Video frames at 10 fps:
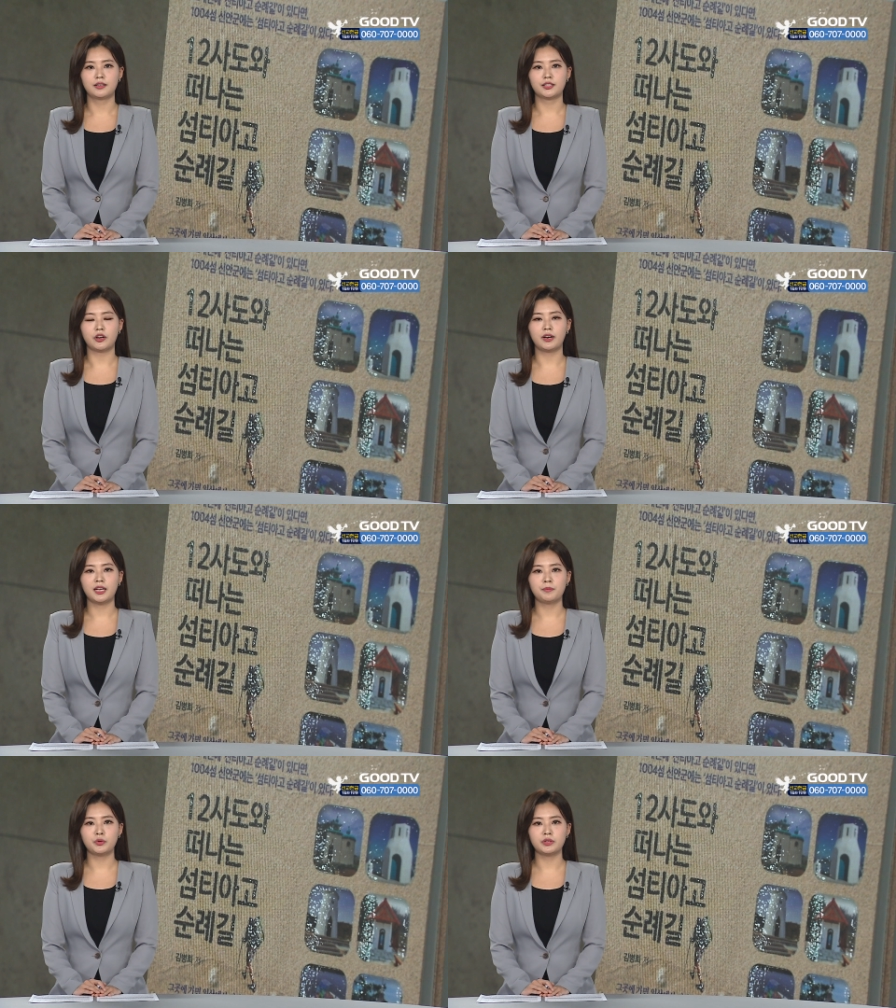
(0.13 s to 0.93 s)

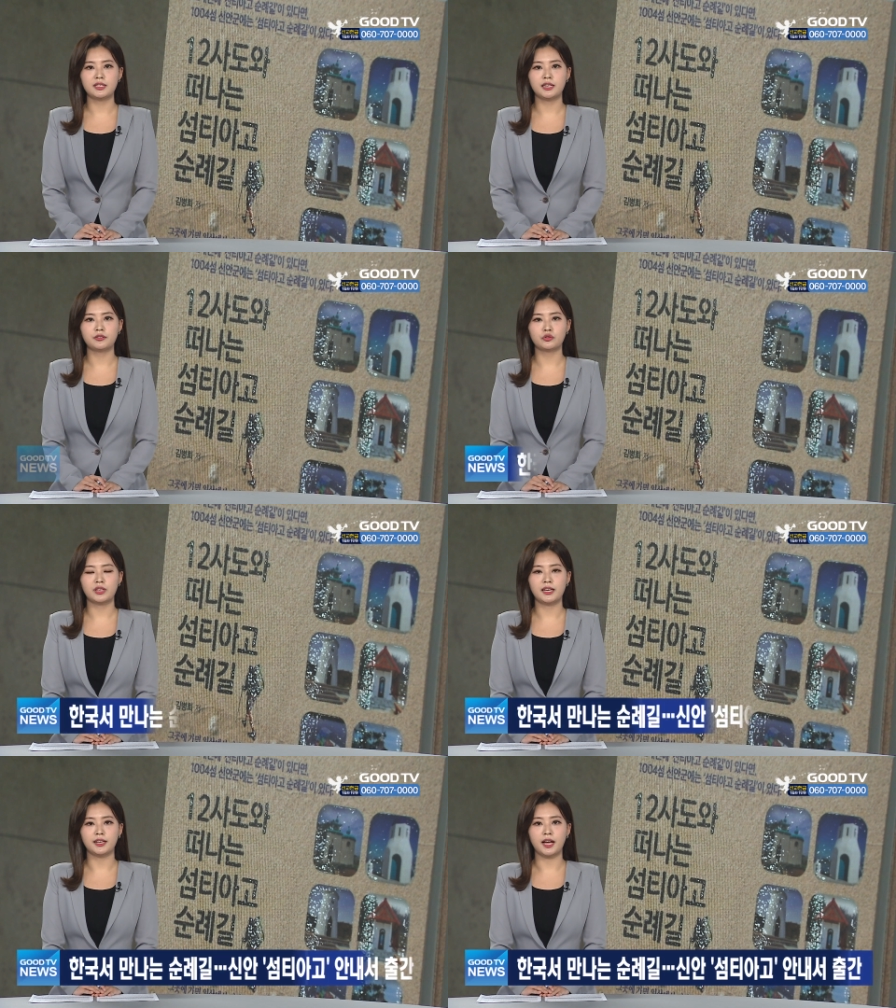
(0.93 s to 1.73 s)
전라남도
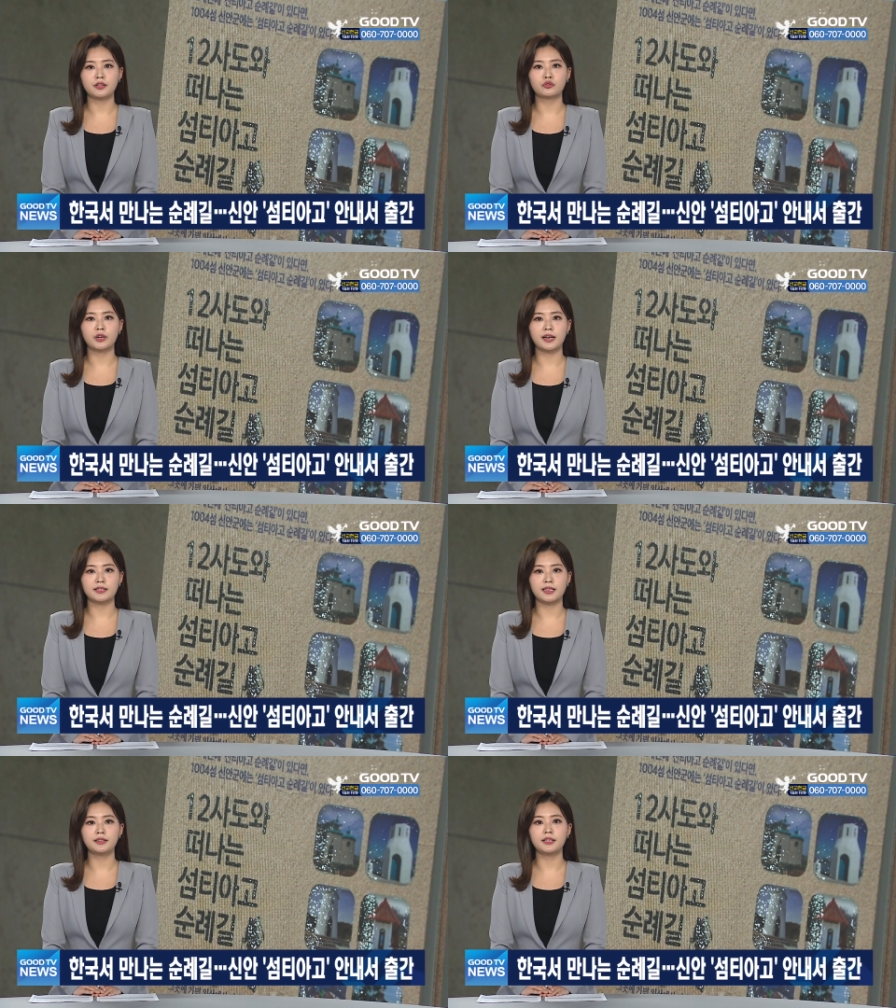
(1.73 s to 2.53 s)
신안군엔 한국의
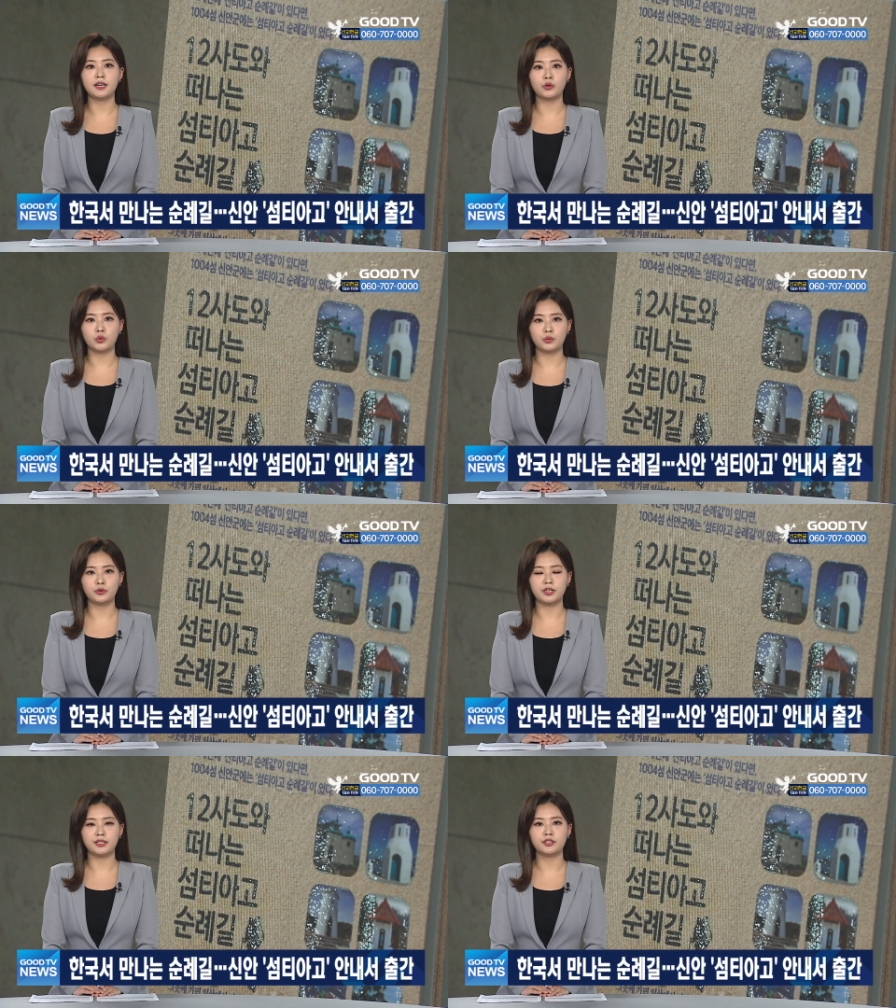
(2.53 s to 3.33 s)
산티아고로
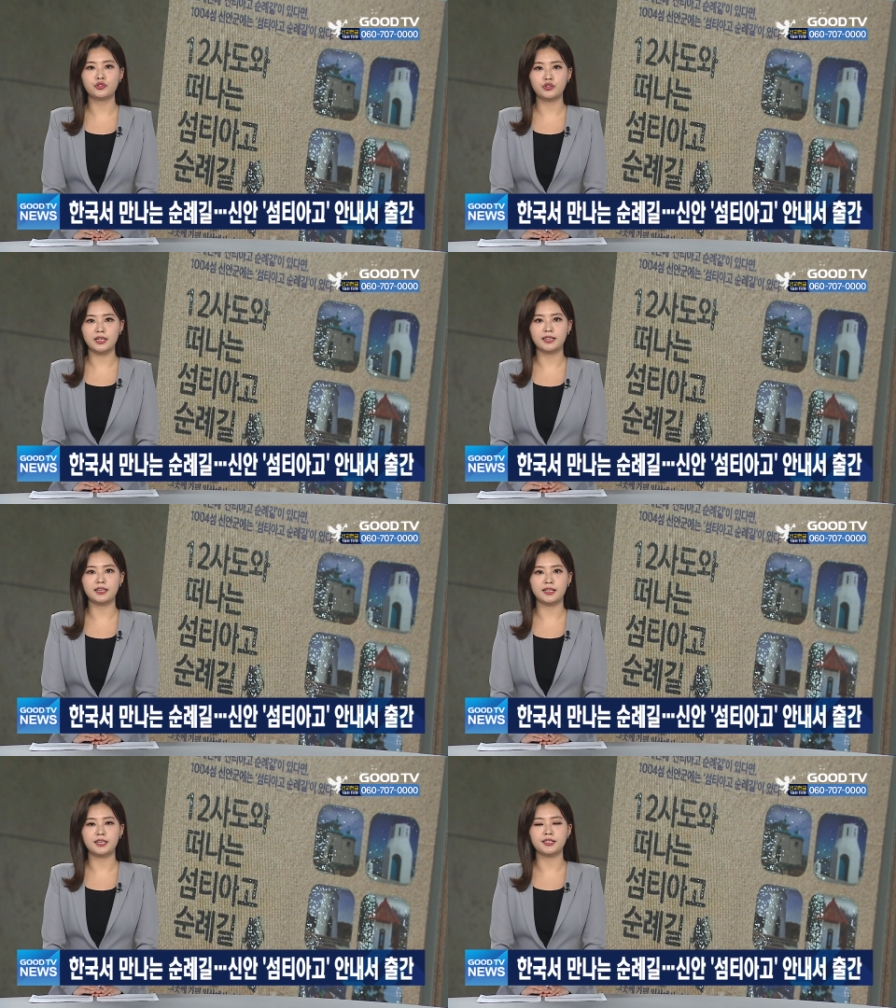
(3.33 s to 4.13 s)
불리는
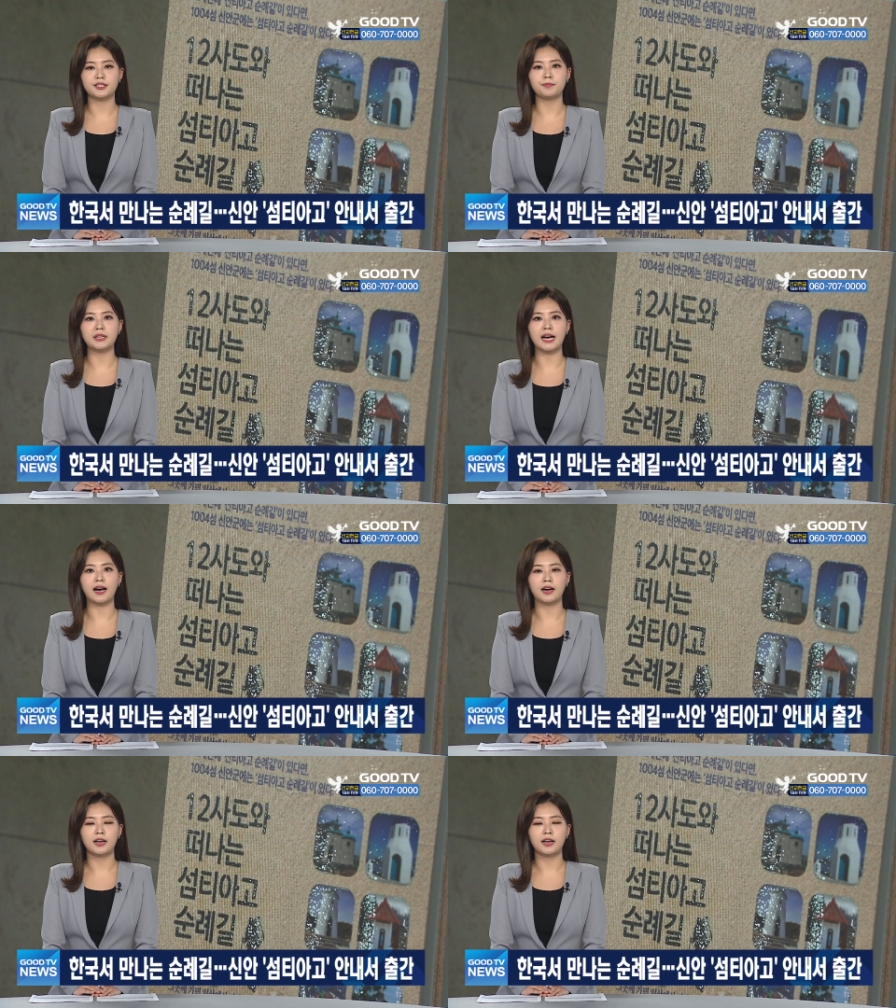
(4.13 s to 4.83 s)
순례길이 있습니다.